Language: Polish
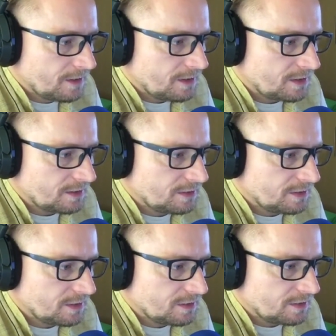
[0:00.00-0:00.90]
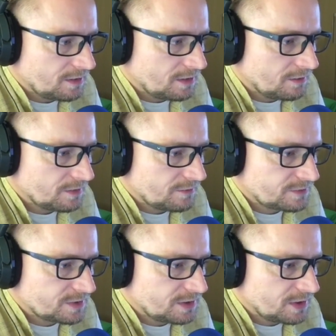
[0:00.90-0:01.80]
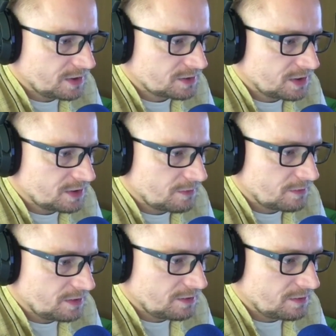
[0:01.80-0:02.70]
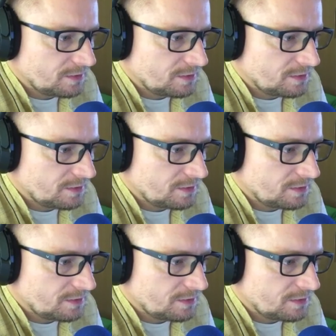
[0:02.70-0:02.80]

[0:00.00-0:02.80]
Radikę nawet w Chaitania Chaitamricie.